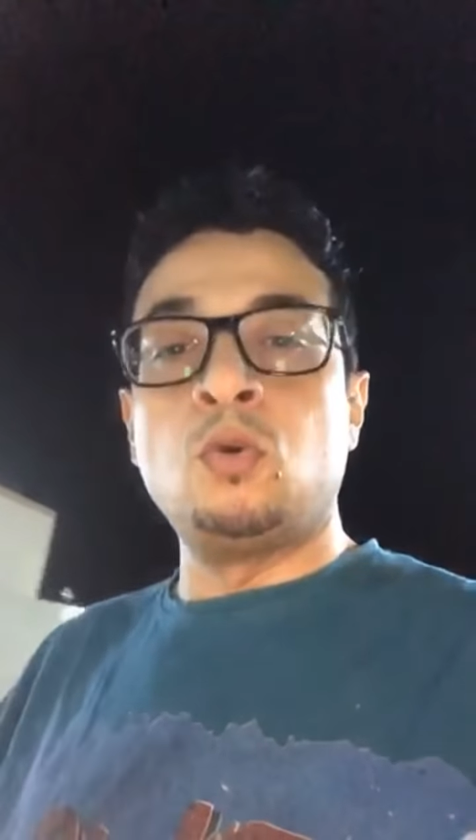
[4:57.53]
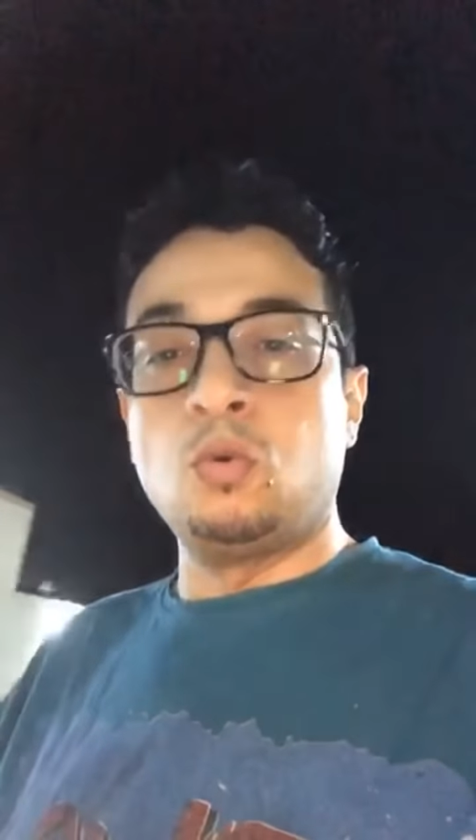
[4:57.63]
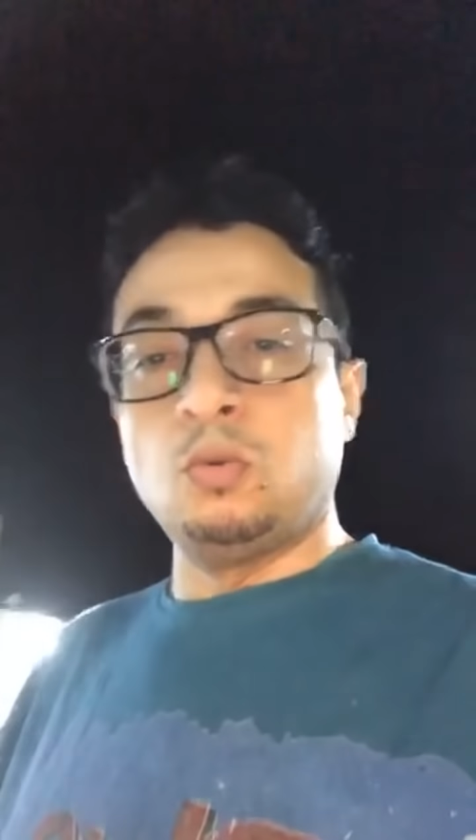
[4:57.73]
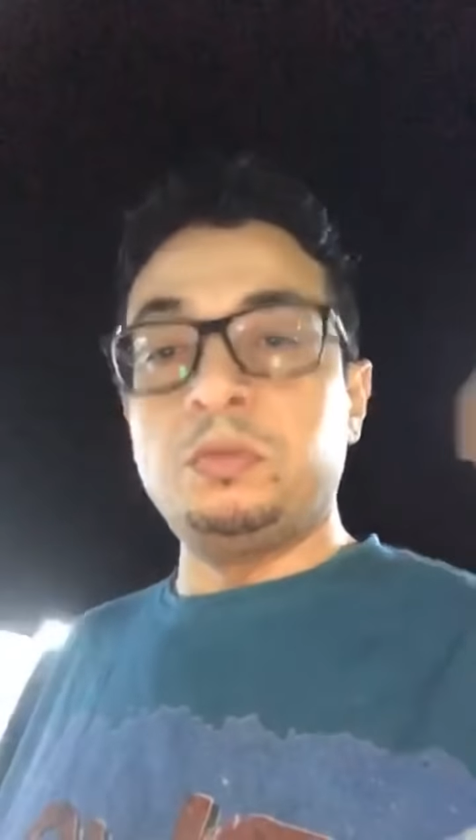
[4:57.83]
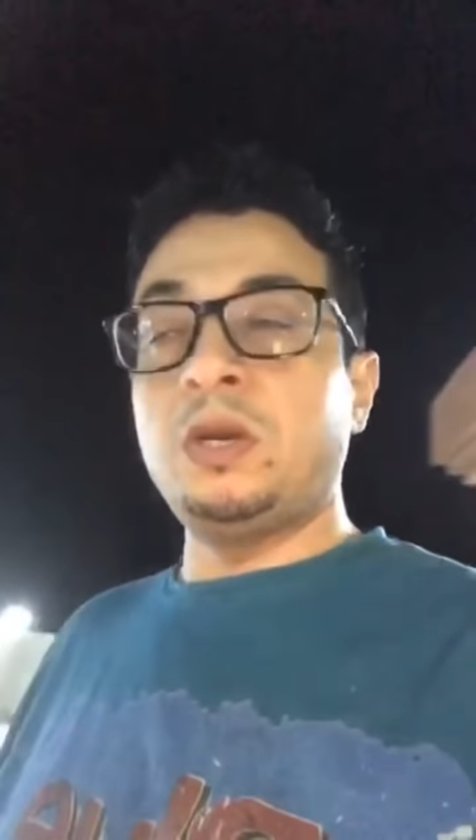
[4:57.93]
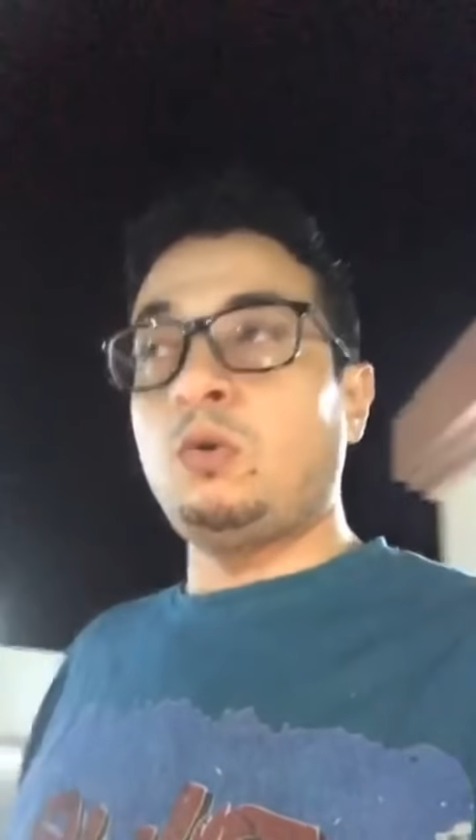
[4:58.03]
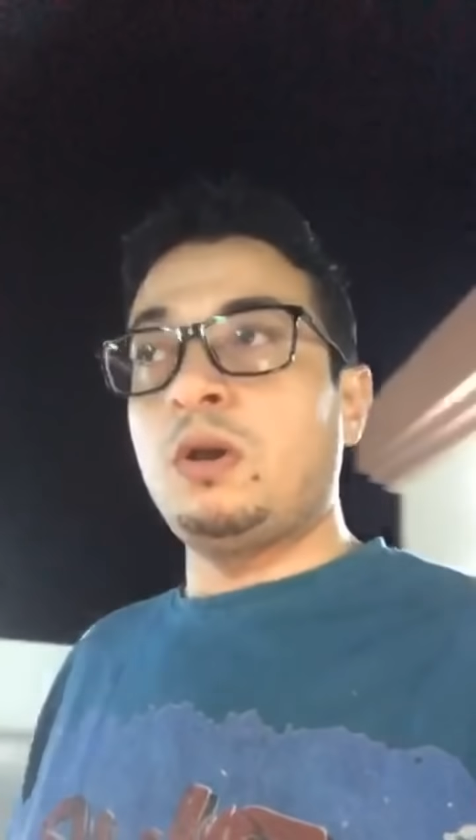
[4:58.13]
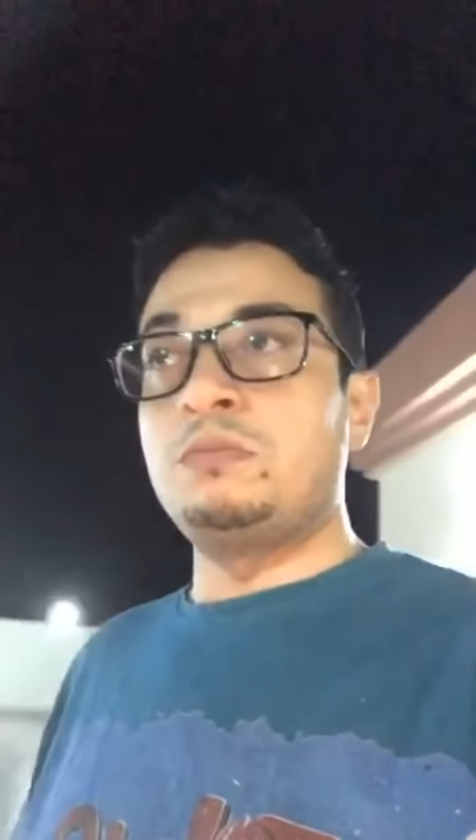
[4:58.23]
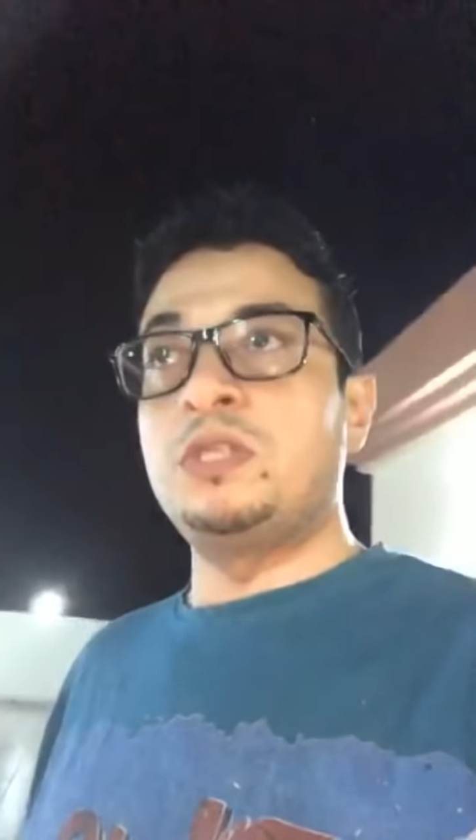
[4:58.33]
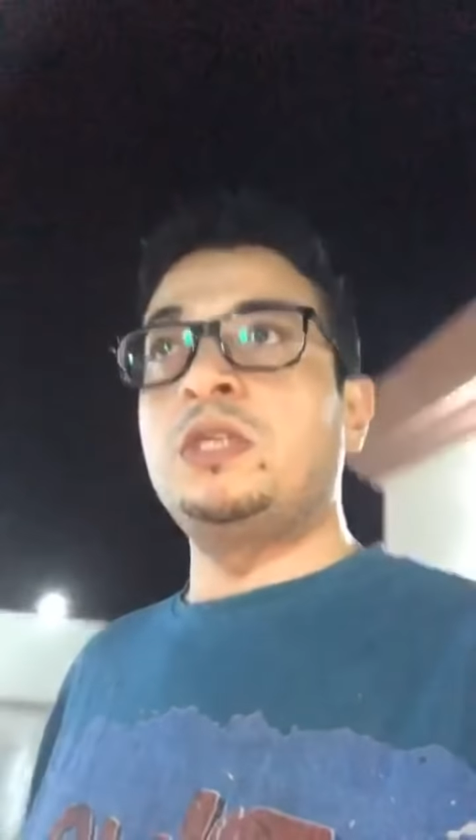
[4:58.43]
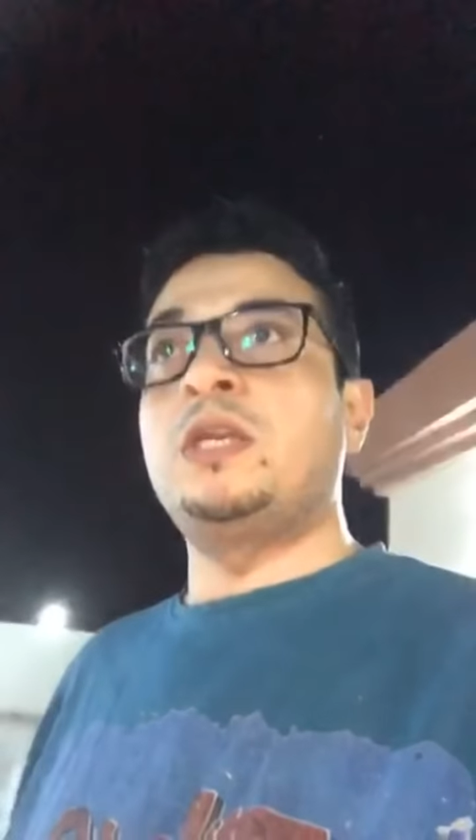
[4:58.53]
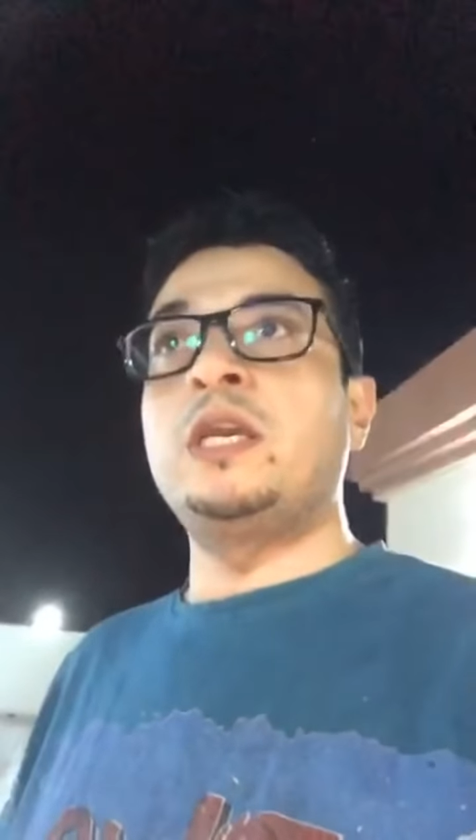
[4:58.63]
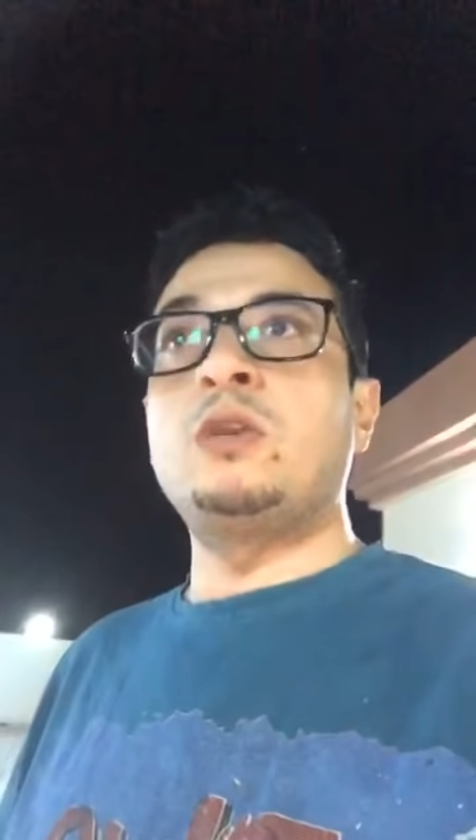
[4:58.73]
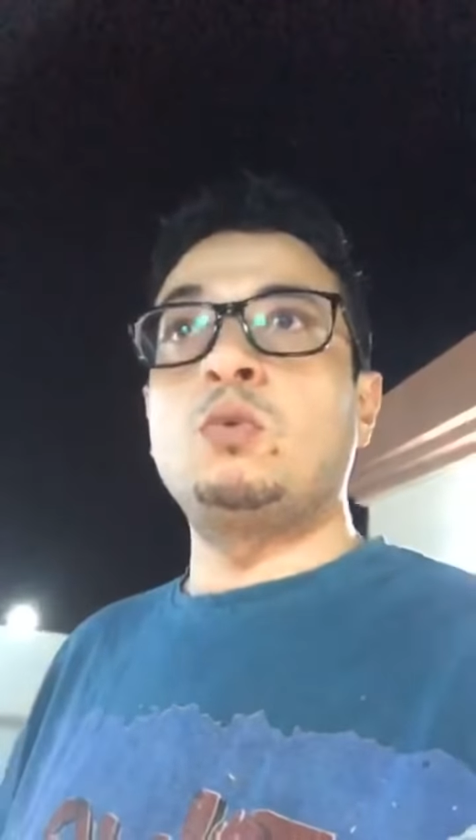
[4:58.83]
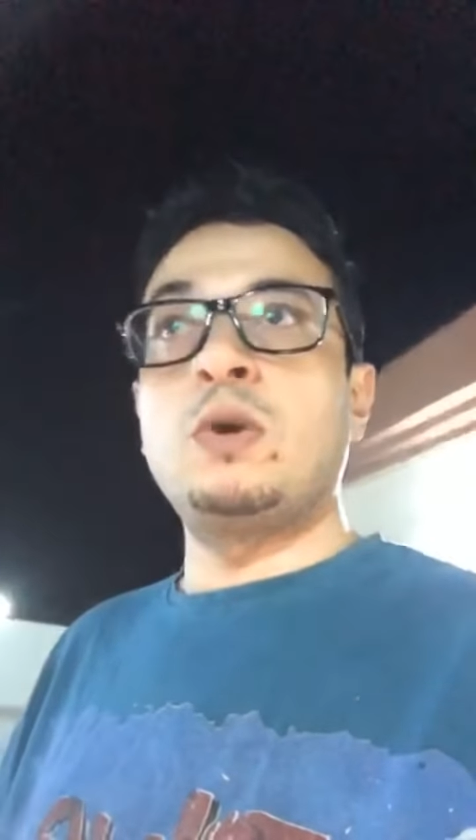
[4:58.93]
و150
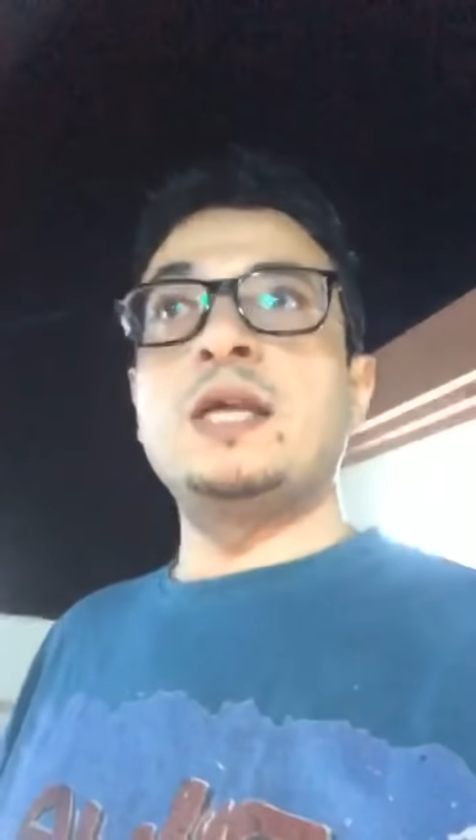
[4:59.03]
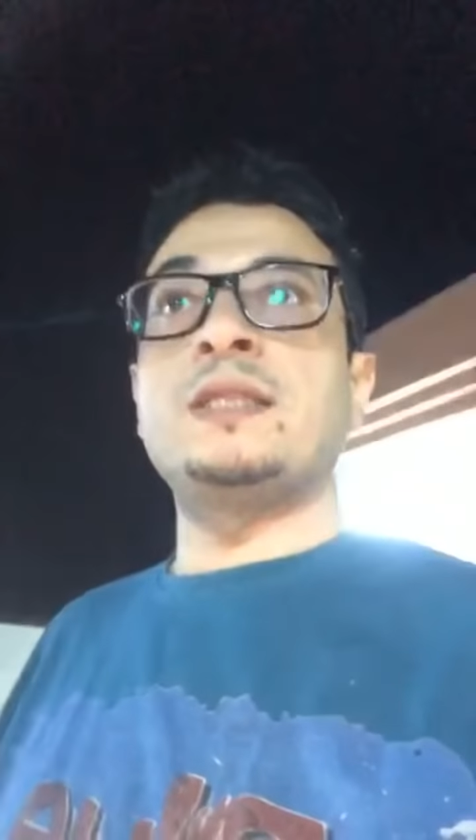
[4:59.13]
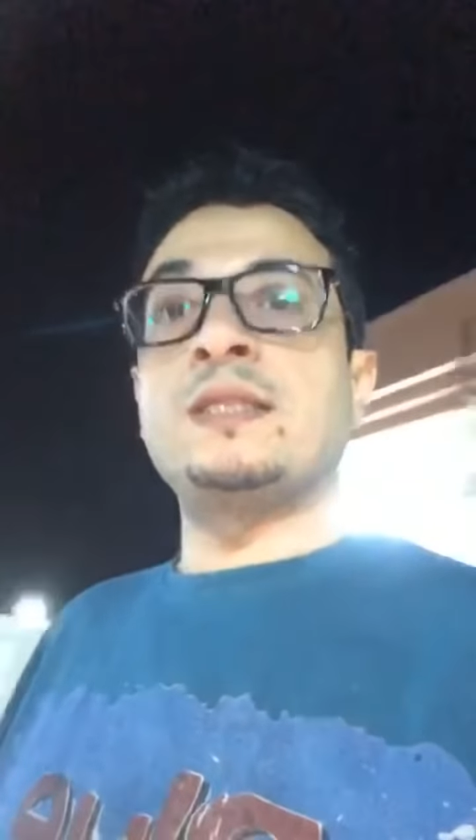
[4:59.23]
كيلو واط